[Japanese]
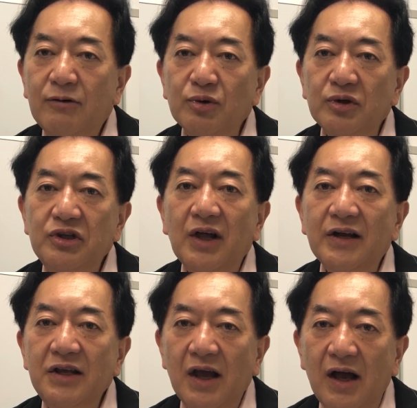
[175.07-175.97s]
この
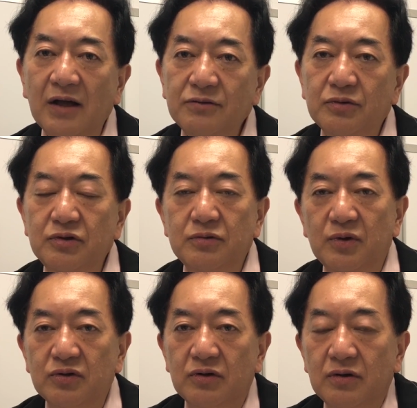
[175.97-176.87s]
イタリアという
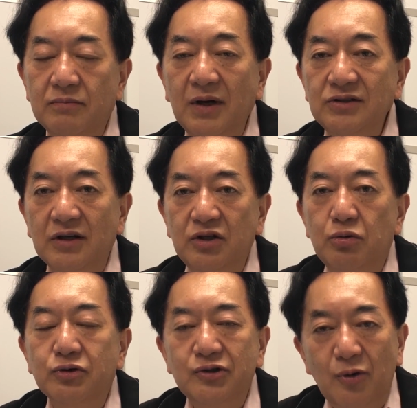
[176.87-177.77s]
ものまさに
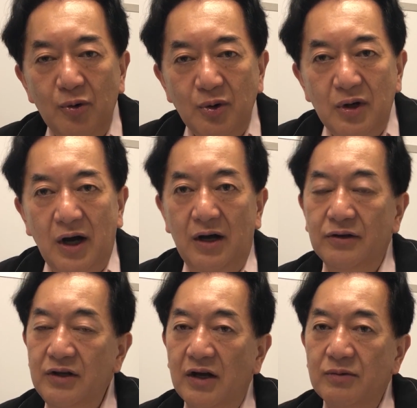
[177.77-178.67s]
都市国家
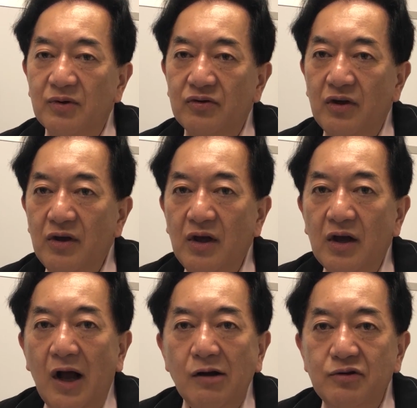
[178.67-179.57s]
であります
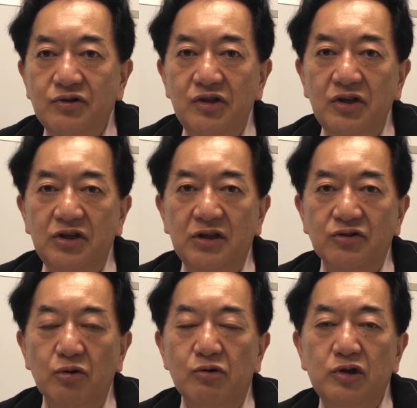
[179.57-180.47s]
各地域で
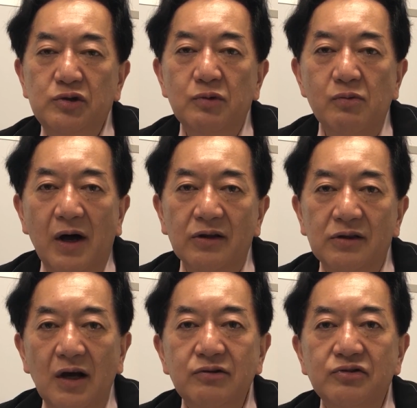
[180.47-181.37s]
食事も
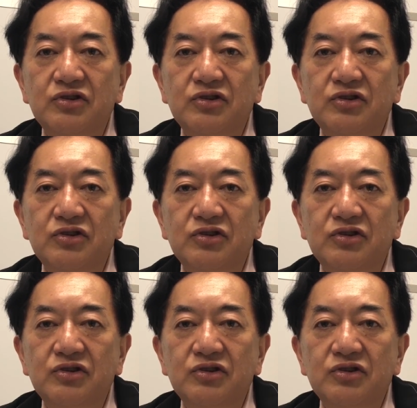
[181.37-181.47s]
全く